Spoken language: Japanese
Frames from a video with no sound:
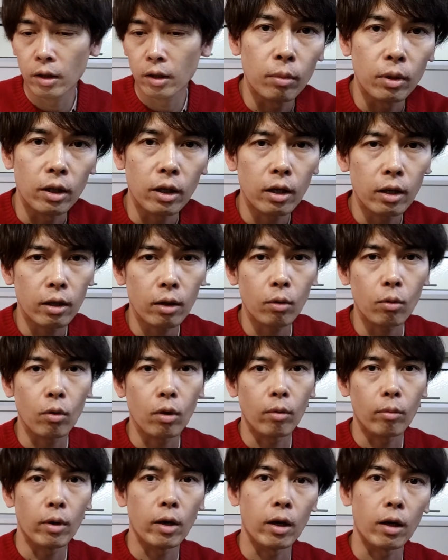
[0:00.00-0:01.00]
まあ、慣れてこ
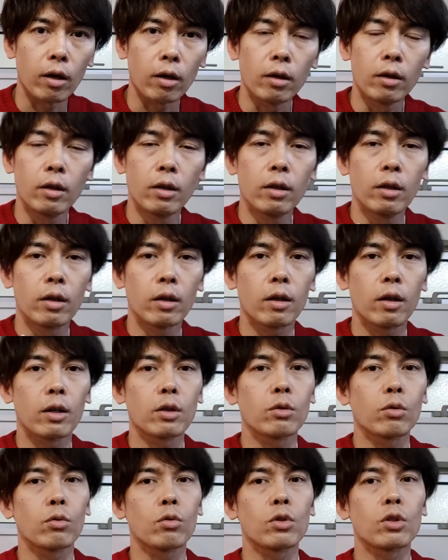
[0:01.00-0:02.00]
れば計
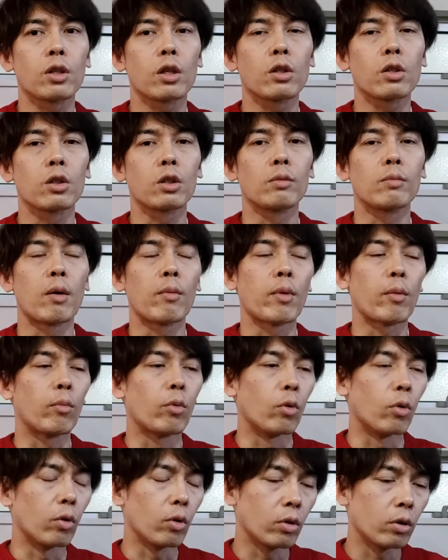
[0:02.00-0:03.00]
測してそのまま
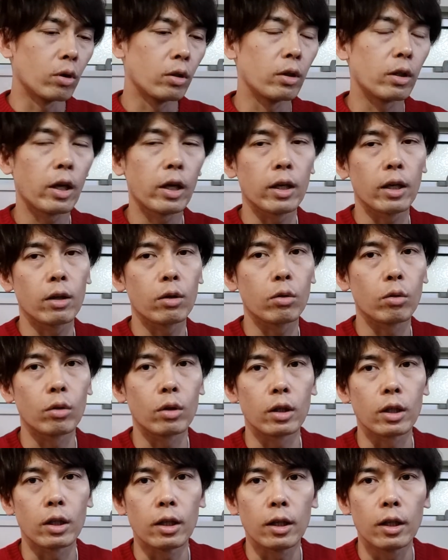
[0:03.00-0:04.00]
もうダイレクト
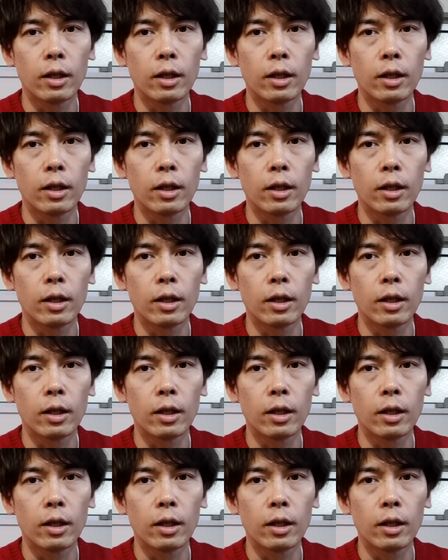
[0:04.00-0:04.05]
に